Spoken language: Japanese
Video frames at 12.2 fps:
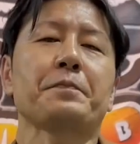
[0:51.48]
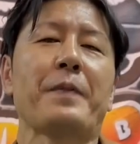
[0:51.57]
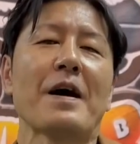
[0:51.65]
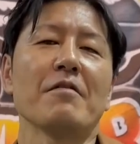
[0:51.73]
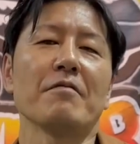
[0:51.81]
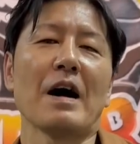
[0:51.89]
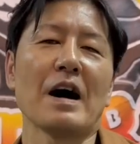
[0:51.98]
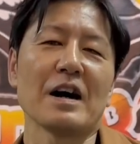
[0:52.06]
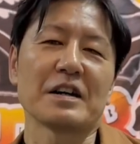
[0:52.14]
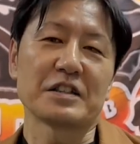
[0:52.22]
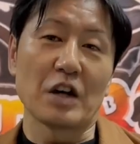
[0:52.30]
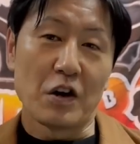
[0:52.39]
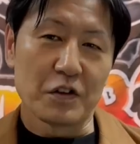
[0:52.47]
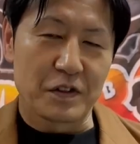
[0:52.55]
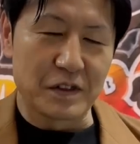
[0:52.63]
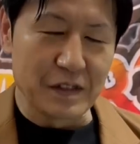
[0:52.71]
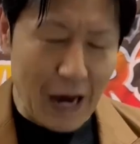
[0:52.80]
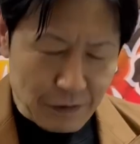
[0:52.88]

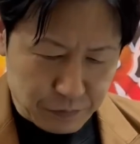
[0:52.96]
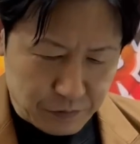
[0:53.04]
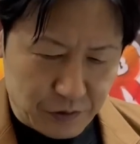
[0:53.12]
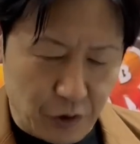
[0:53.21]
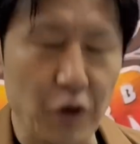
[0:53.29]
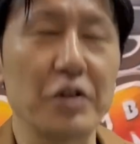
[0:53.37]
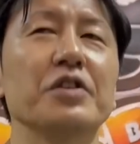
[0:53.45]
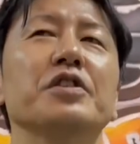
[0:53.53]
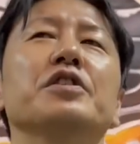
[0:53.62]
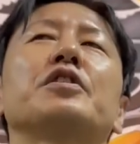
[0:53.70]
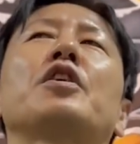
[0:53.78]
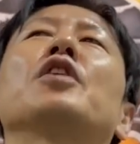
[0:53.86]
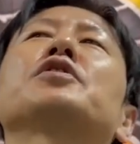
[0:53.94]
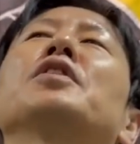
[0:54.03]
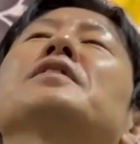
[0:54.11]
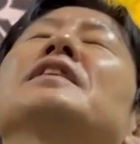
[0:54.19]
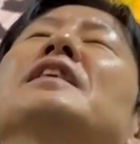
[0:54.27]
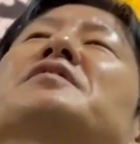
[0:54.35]
パンワールドナウというこ
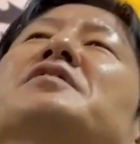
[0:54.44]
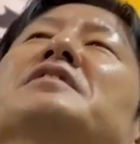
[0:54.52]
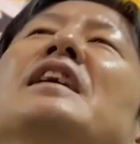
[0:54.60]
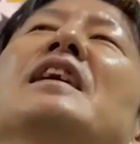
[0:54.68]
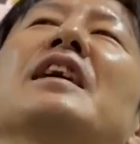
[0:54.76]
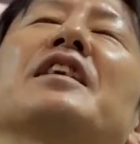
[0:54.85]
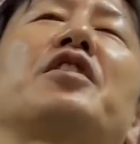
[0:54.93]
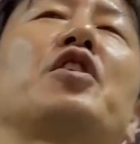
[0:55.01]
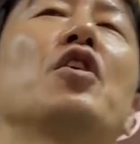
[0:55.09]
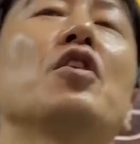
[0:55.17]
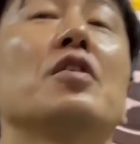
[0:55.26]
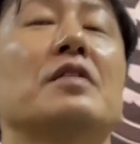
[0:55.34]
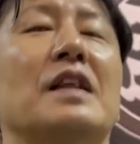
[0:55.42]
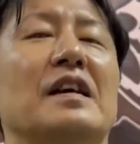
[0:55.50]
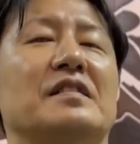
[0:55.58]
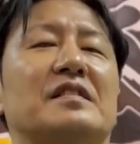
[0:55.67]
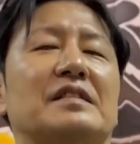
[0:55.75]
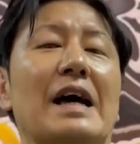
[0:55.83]
とでですね、今日
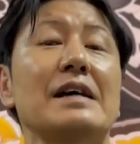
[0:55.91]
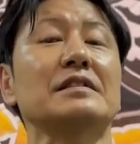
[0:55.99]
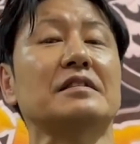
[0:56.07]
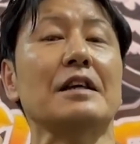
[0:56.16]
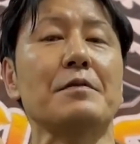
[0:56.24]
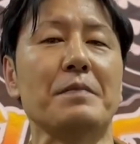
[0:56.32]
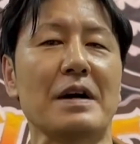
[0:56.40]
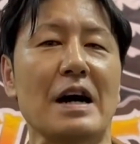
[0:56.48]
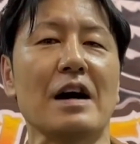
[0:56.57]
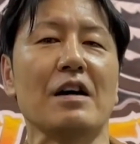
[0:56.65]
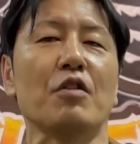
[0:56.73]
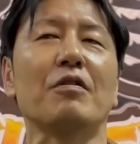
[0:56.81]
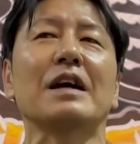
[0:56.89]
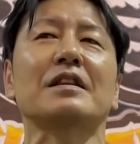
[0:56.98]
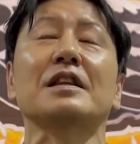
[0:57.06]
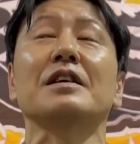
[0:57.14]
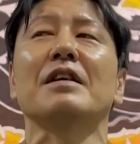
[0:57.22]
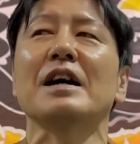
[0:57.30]
で3戦目が終わっ
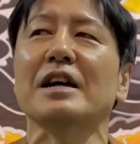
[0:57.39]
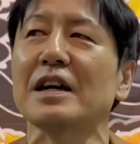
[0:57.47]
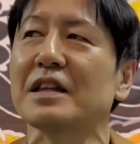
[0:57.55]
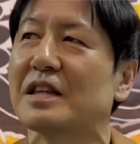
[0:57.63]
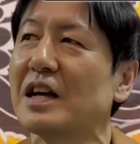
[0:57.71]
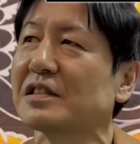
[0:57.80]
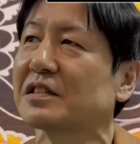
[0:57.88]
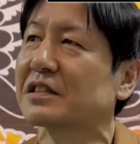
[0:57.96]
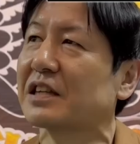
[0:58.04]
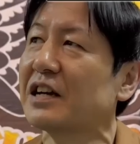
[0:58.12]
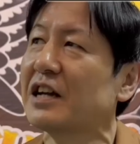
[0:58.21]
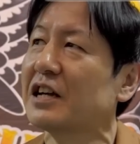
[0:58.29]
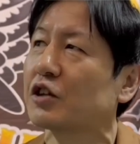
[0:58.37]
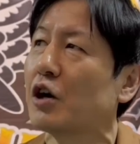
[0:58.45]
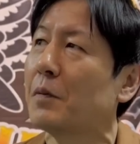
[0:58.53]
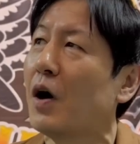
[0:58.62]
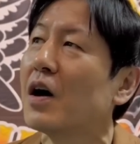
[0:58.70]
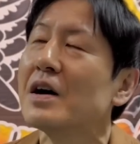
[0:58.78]
たわけですけれど
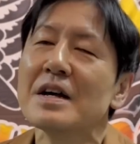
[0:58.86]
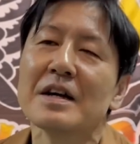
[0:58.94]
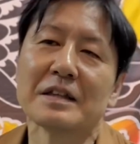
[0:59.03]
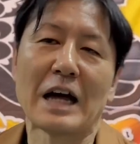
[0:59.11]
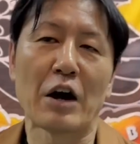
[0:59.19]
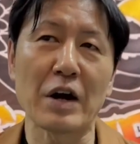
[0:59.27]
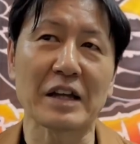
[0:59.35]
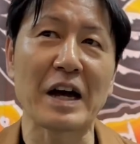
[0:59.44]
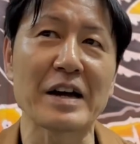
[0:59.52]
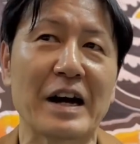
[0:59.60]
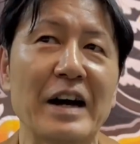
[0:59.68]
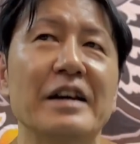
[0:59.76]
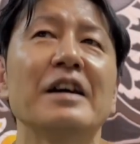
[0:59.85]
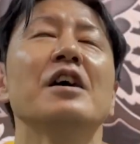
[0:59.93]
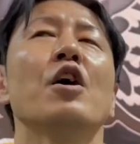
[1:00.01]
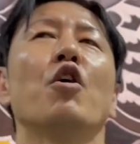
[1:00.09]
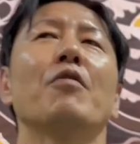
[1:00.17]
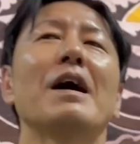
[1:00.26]
も、名古屋大会
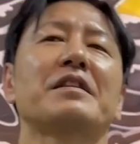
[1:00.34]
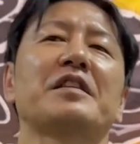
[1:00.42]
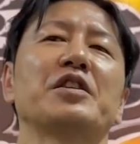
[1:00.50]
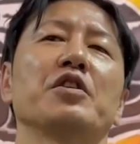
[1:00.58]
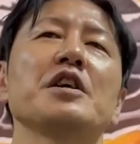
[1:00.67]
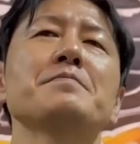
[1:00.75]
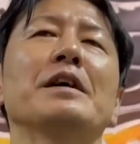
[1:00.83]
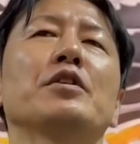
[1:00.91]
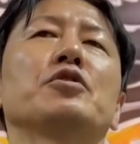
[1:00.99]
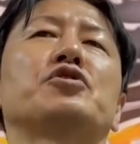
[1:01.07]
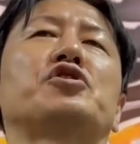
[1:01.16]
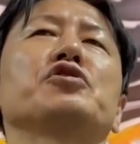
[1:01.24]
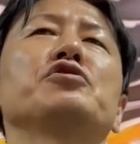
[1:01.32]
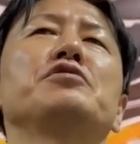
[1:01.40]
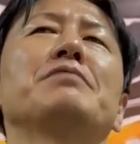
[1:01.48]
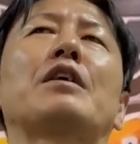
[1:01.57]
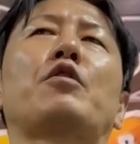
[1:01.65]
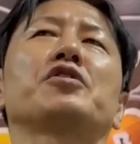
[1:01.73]
終わっての今の順
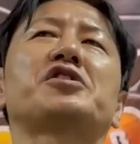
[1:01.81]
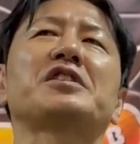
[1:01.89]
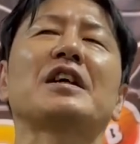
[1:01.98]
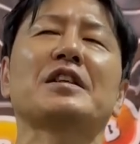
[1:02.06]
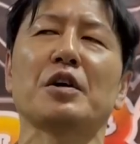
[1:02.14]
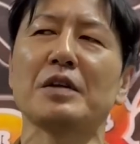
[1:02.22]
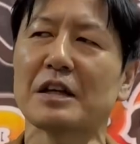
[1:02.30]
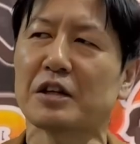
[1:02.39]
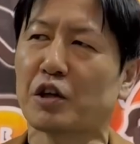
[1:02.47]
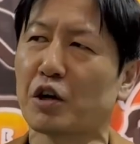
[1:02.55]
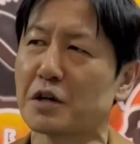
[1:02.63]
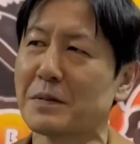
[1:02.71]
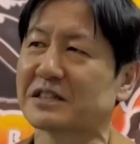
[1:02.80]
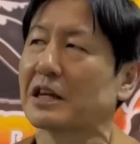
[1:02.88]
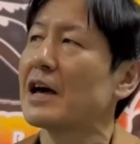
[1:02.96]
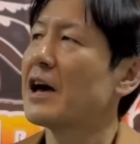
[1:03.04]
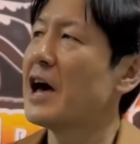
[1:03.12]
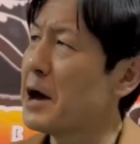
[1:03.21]
位はこちらとなっております。
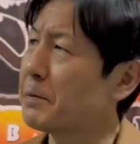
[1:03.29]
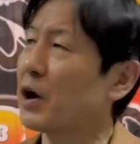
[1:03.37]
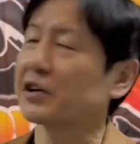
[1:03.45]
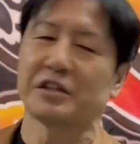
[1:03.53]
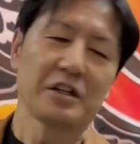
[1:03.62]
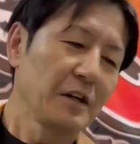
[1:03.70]
A ブロック